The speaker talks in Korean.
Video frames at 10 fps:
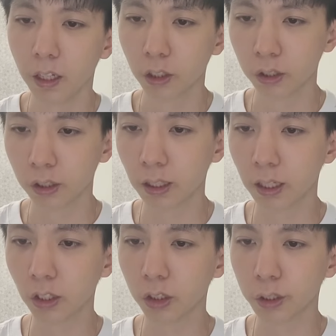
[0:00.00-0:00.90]
저는
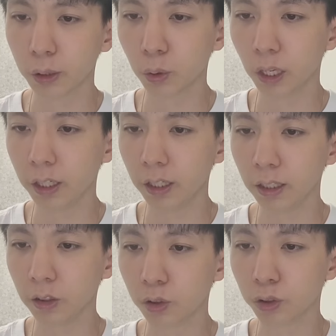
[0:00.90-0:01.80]
그래서 제 손에
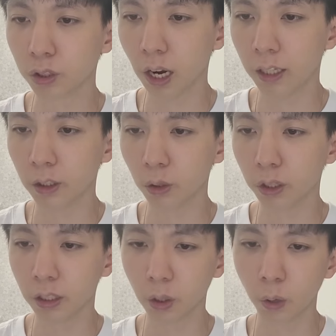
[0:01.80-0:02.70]
있는 죽은 강아지로
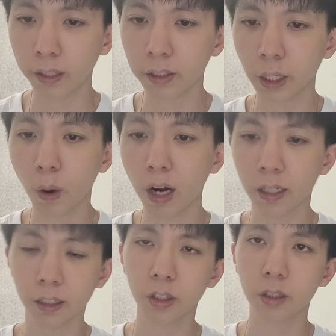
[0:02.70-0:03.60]
인해서 굉장히
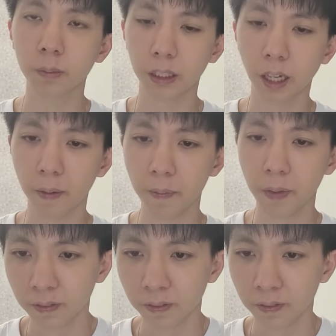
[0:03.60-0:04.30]
화가 났었습니다.